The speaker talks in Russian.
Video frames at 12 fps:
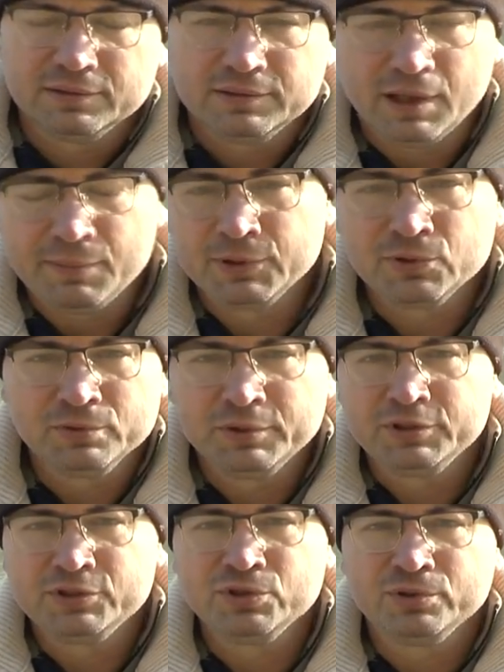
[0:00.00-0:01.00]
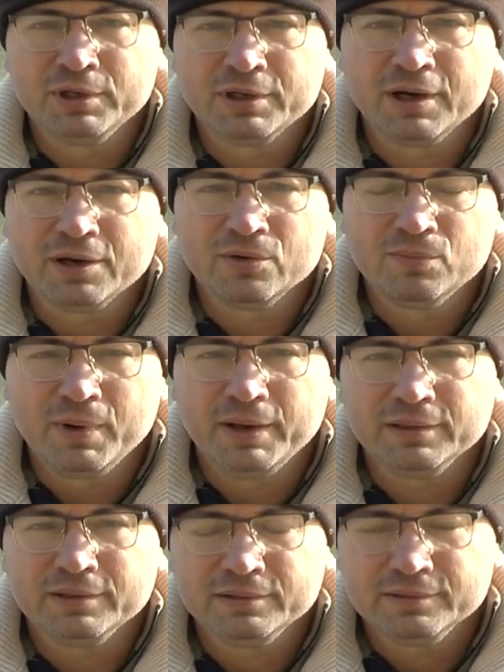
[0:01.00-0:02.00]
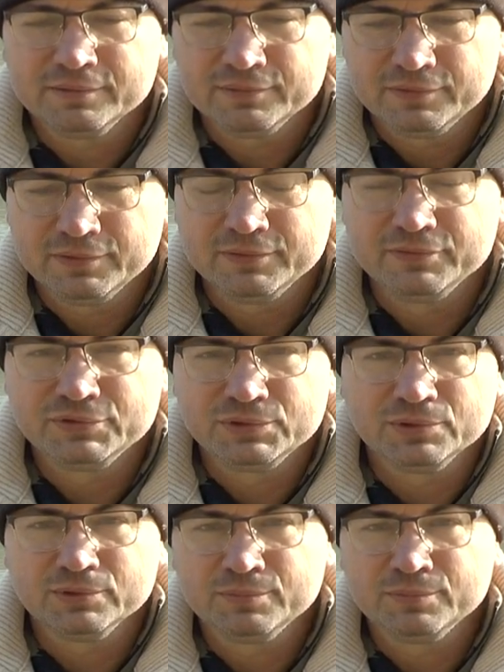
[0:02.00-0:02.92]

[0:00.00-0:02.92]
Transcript: Там, откуда течет река Кубань, все